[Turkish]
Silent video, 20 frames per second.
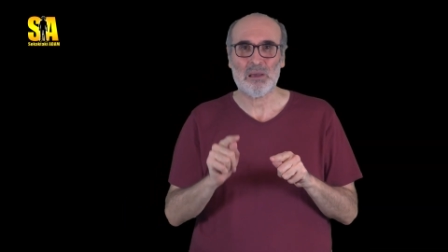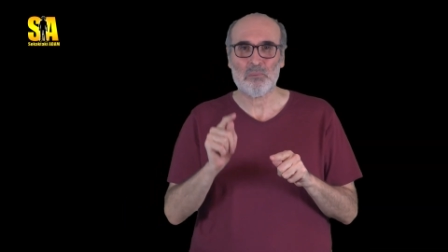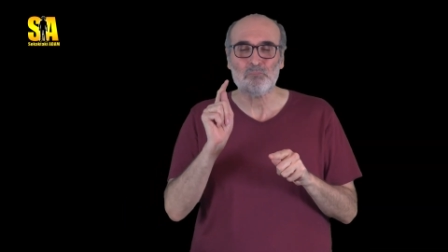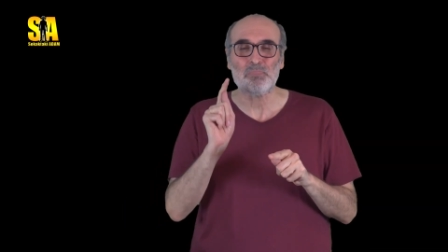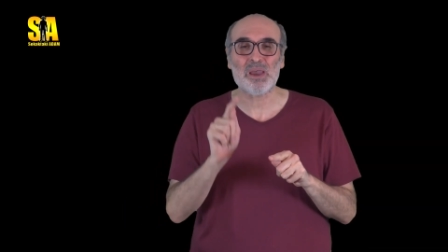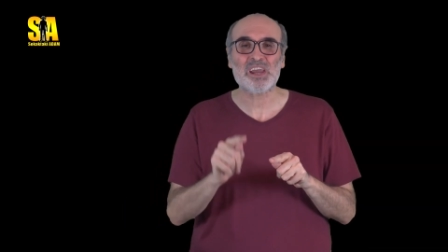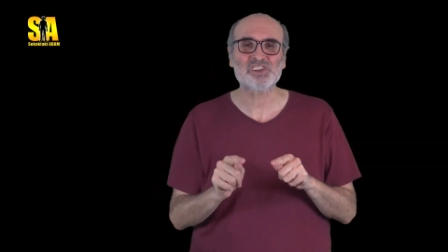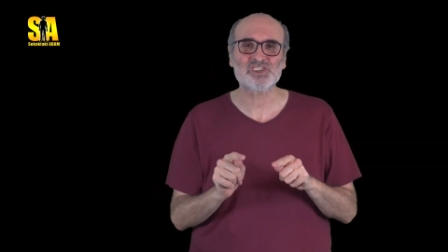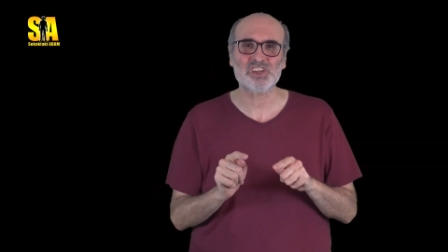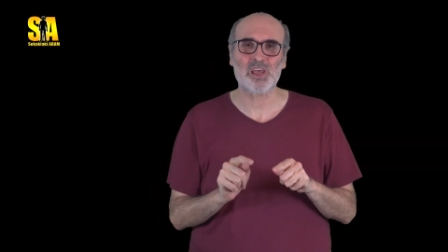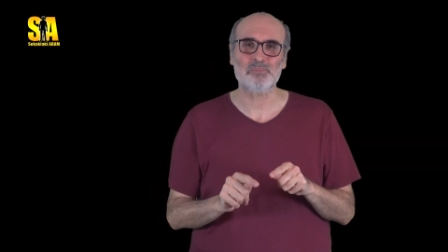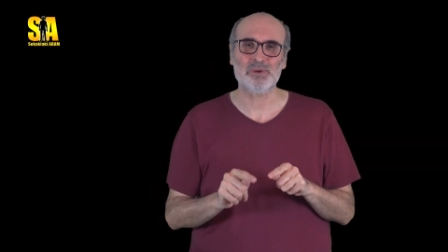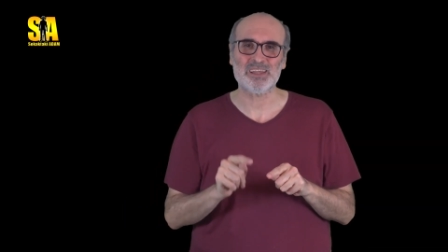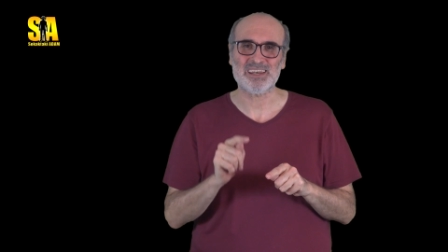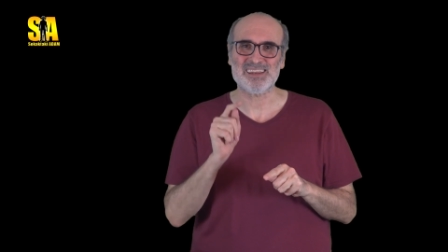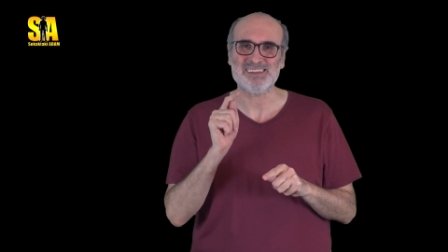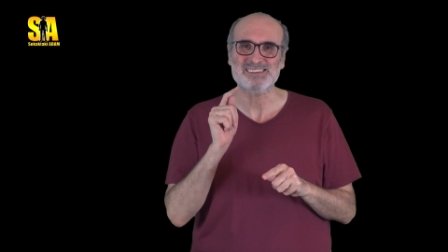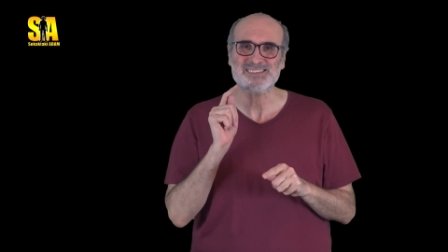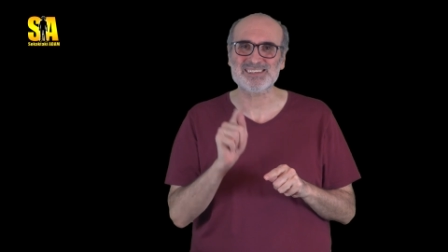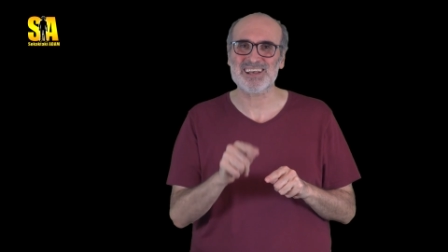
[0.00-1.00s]

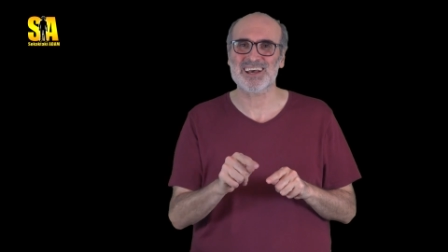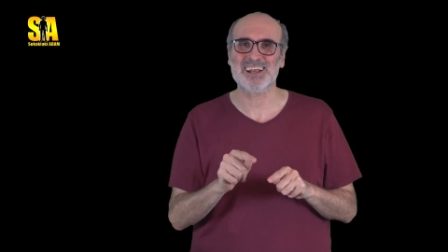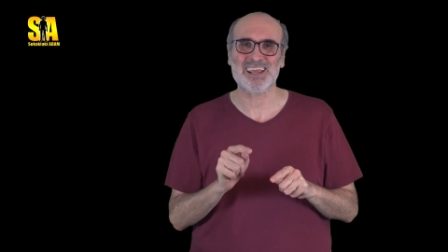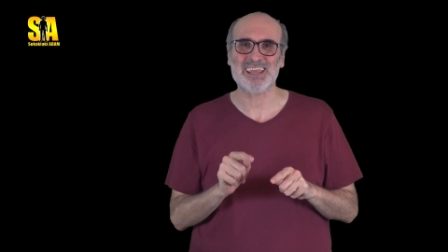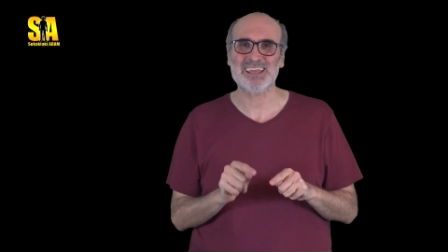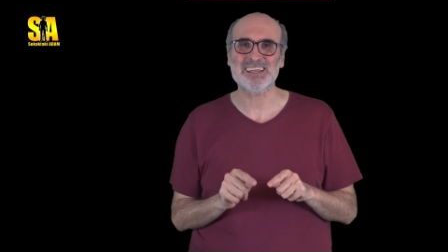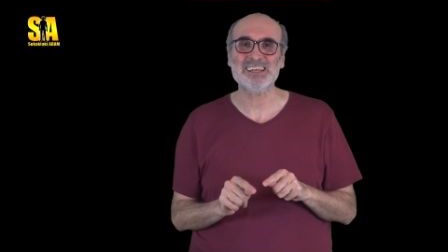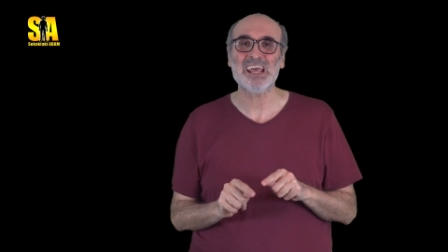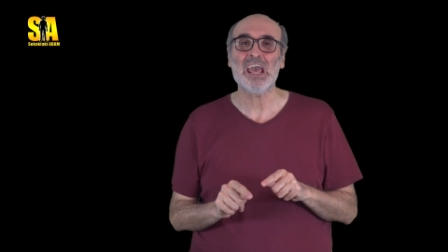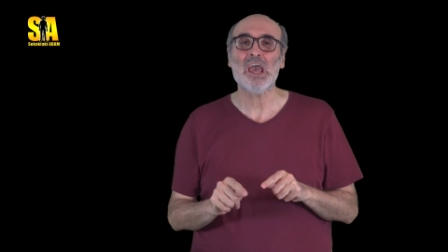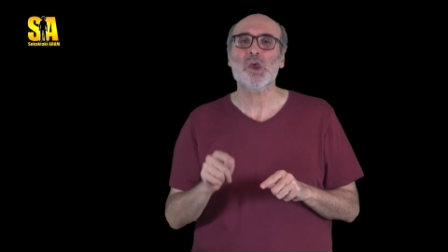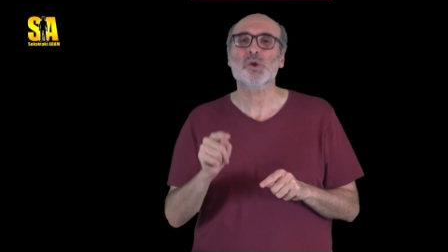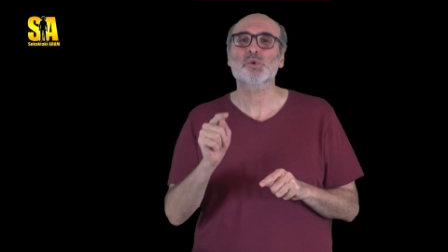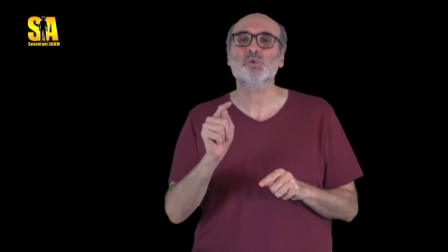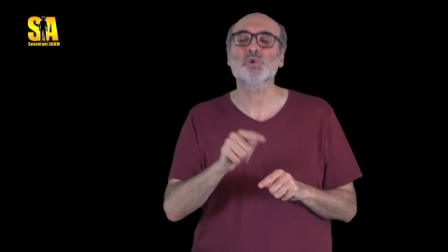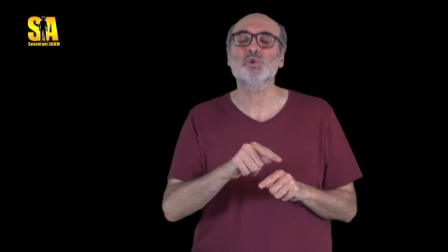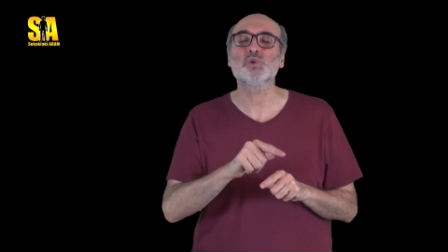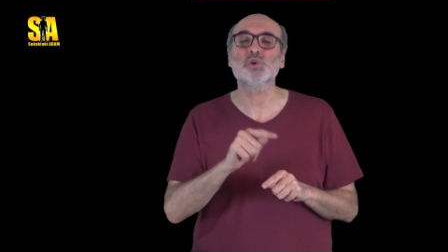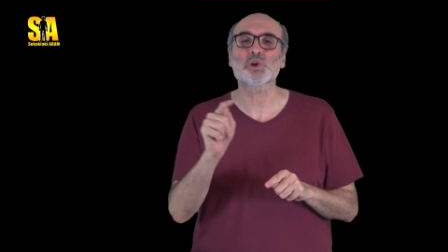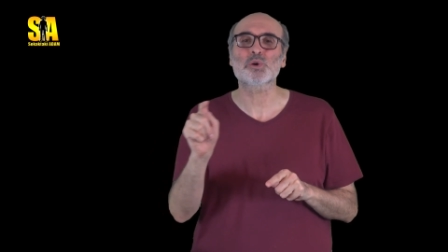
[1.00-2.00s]
Beştepe'nin sarayın
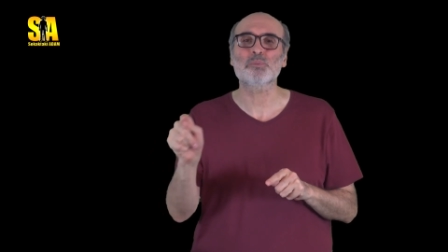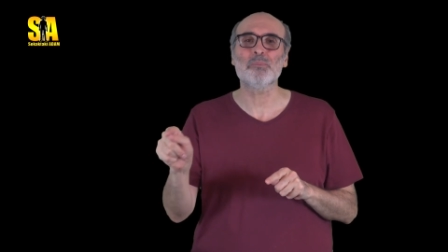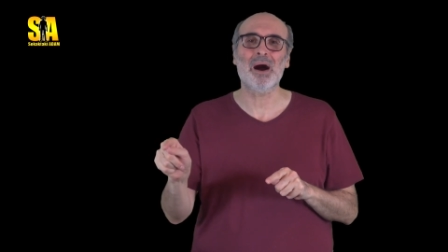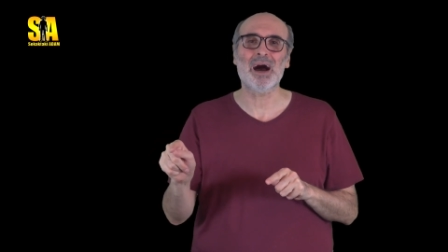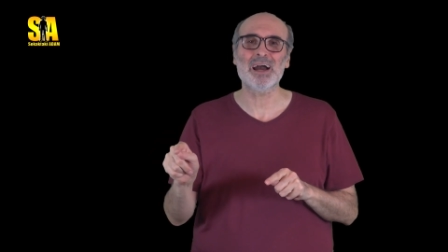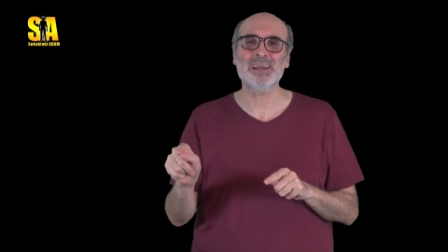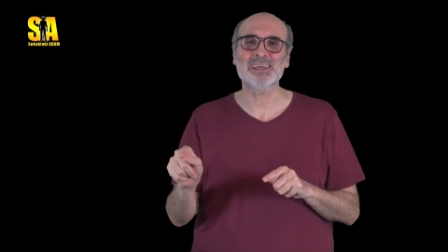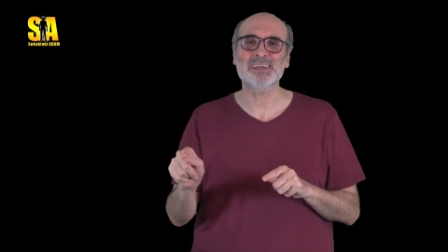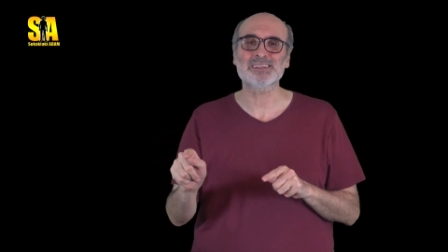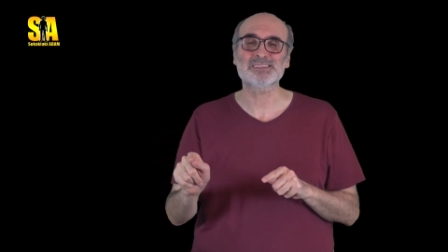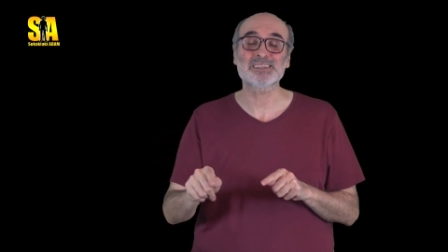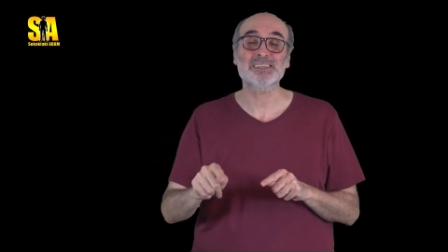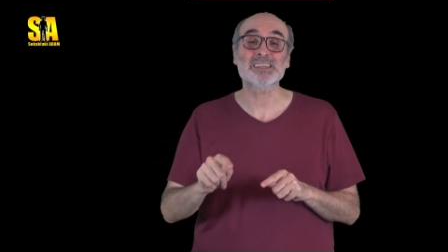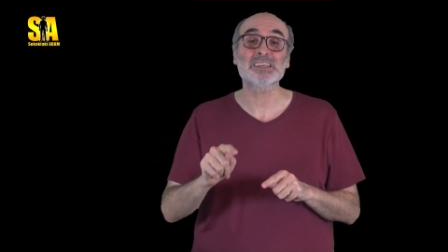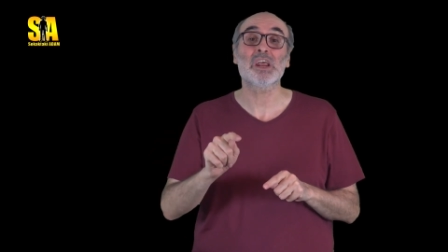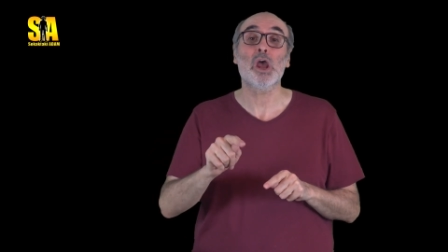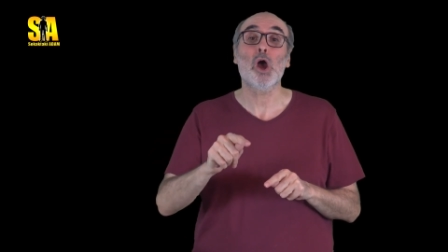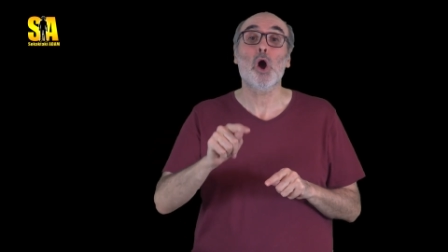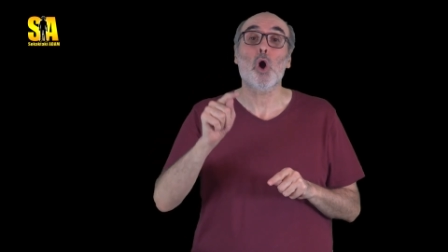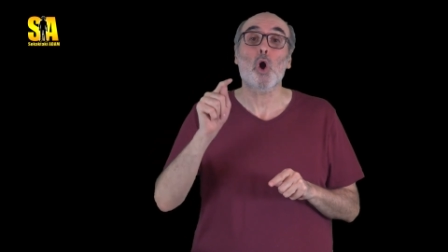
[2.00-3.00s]
günlük
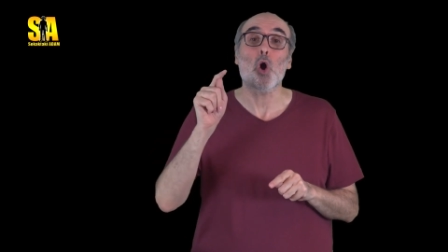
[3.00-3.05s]
maliyetinin